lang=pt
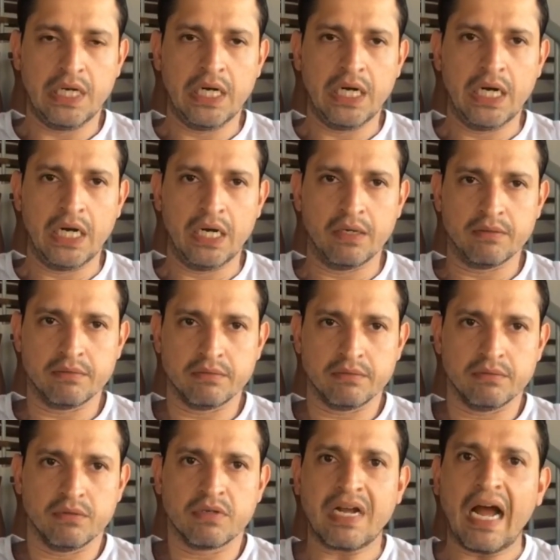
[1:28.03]
ah,
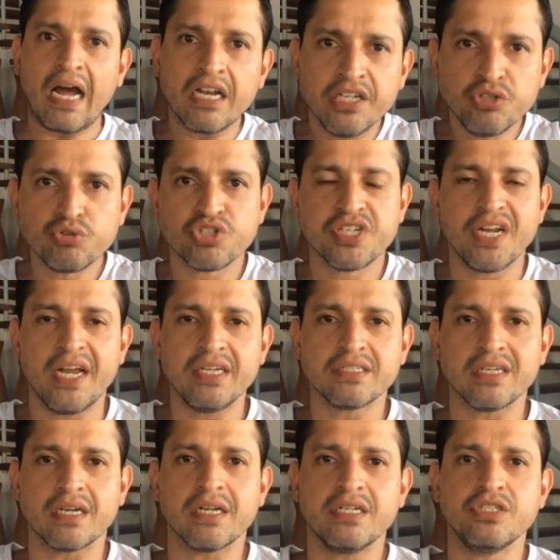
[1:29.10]
Carlinhos
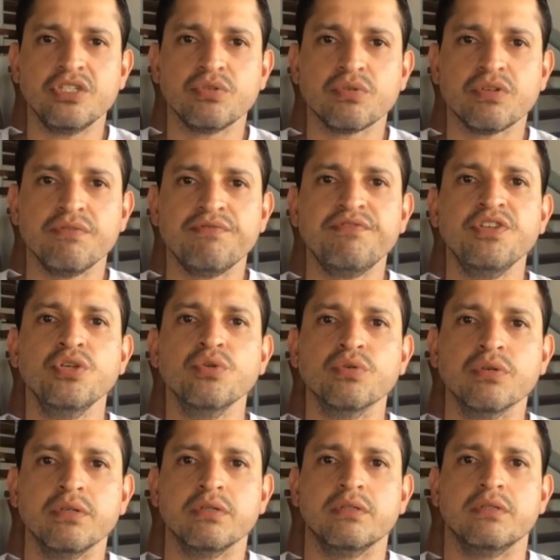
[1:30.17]
Grace, acredito que
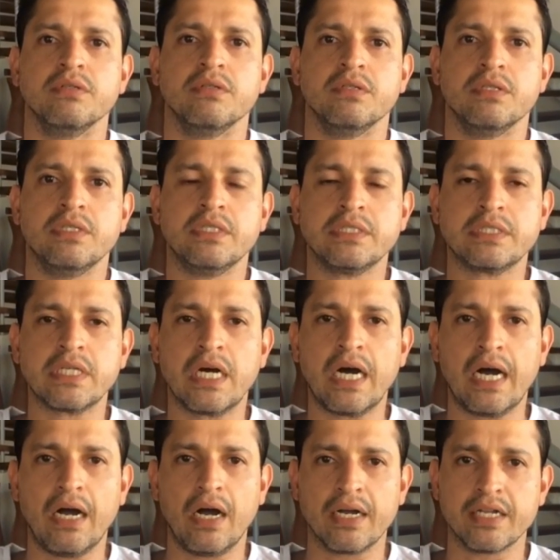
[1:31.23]
viu.
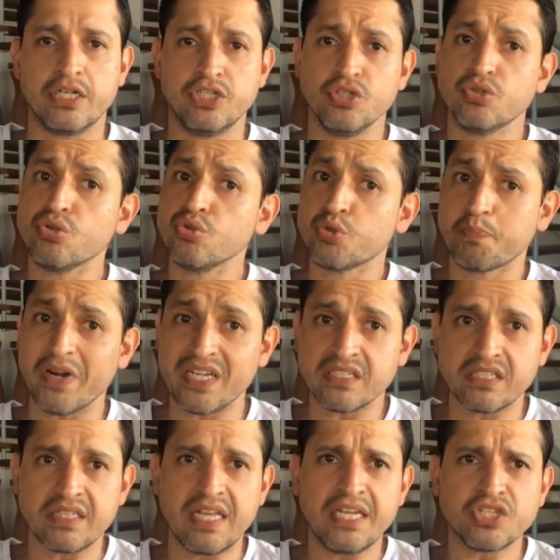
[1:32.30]
Tá? Acredito que os
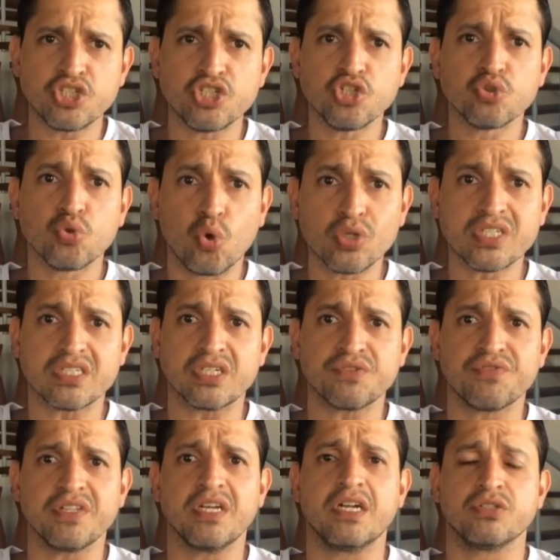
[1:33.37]
presidentes de todas as
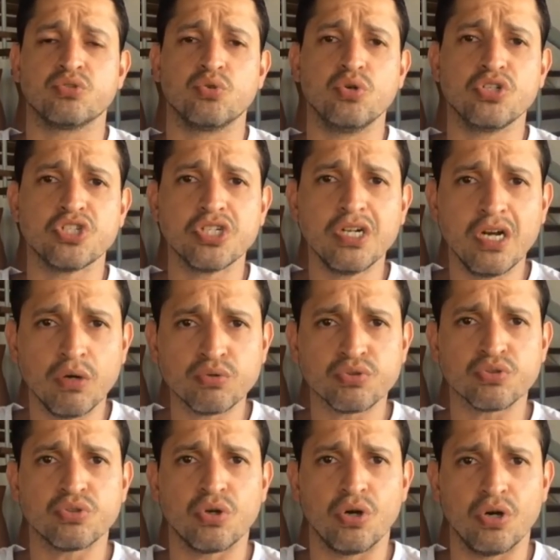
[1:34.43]
federações, não
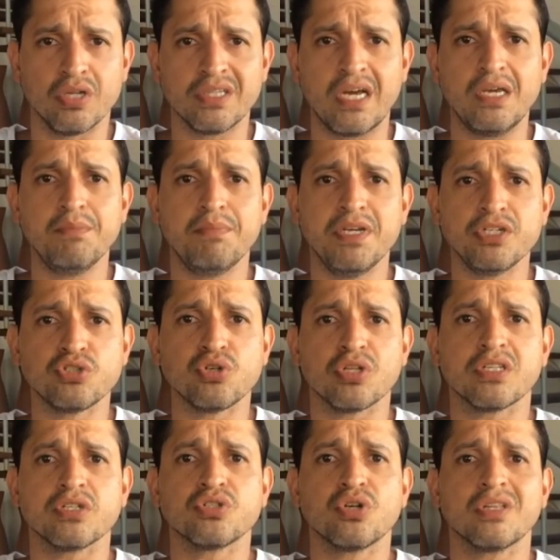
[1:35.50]
só da
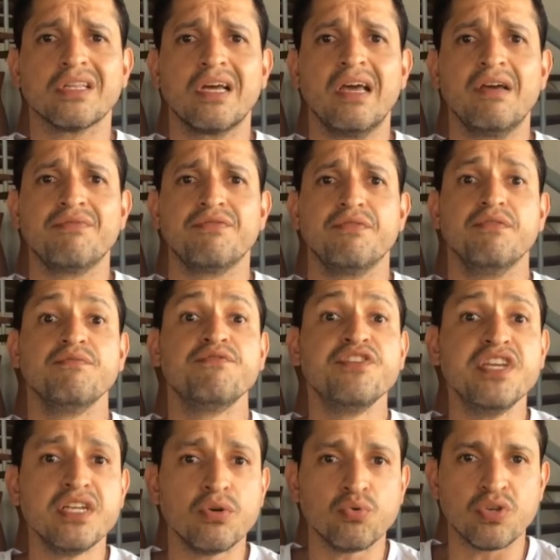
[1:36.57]
IBJJF,
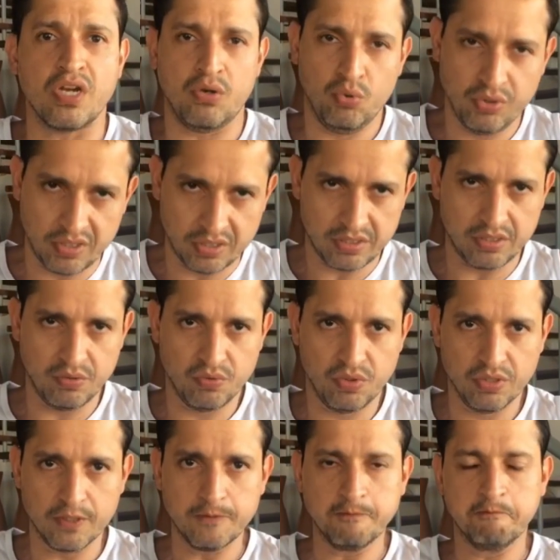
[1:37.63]
viram o que aconteceu
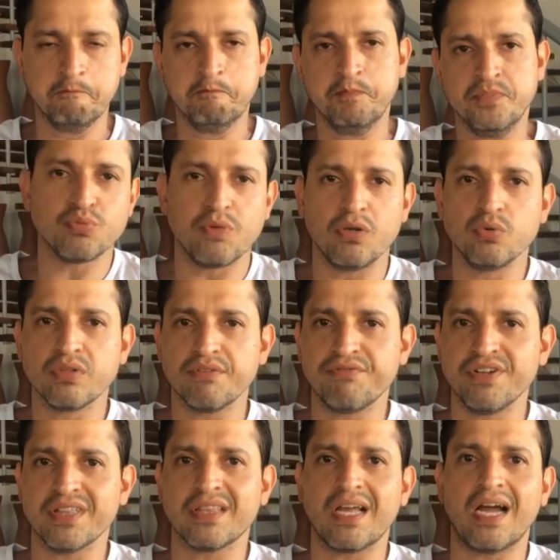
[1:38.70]
ontem. Uma luta
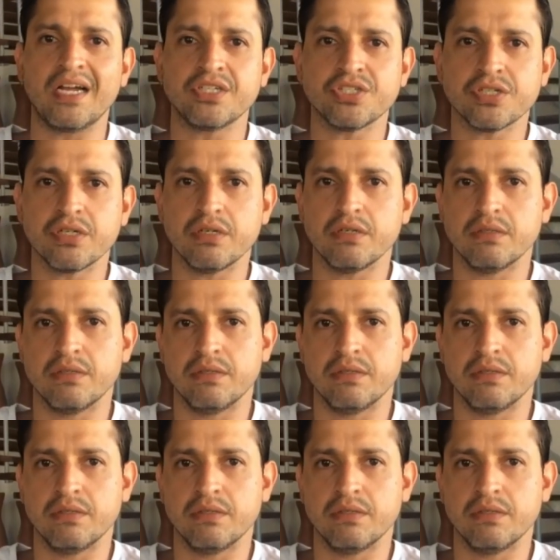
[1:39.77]
fantástica,